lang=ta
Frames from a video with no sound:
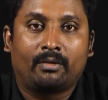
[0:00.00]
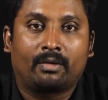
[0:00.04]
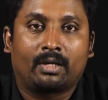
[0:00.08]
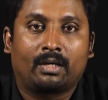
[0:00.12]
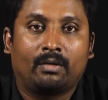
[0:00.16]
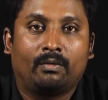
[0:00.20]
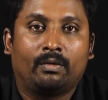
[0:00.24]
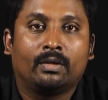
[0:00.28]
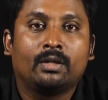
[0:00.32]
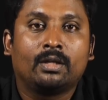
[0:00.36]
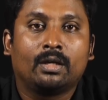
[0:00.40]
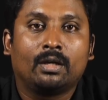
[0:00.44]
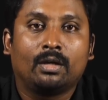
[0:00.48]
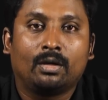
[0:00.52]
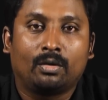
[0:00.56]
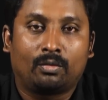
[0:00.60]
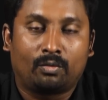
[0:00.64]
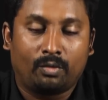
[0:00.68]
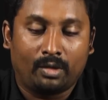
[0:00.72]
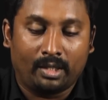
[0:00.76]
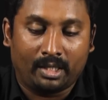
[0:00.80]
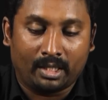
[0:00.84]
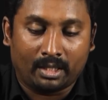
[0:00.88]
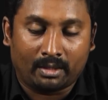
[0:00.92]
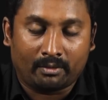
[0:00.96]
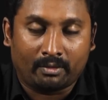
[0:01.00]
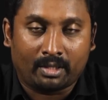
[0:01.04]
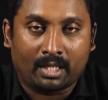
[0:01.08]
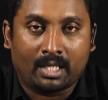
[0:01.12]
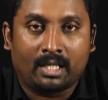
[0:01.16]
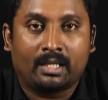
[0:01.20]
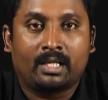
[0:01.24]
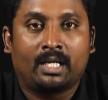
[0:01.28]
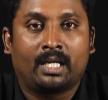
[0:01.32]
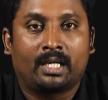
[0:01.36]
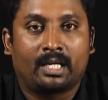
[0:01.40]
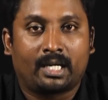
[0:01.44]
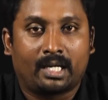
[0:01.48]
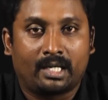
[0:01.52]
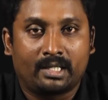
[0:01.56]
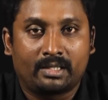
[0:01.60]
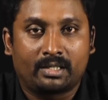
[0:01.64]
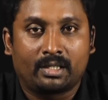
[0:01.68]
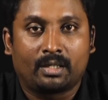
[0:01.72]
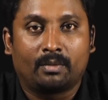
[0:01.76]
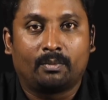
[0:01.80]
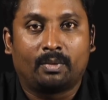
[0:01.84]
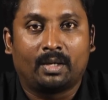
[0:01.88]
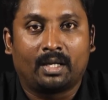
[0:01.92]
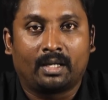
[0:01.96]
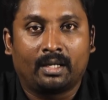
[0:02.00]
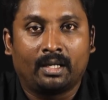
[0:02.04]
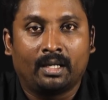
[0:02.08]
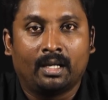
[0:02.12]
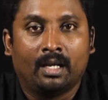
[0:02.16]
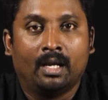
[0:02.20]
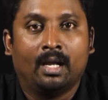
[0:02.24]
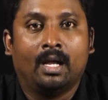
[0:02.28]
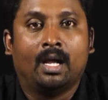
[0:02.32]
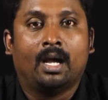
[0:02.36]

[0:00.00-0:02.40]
அவர்கள் வந்து குடிக்கிறவராக தான் நடிச்சிருப்பார்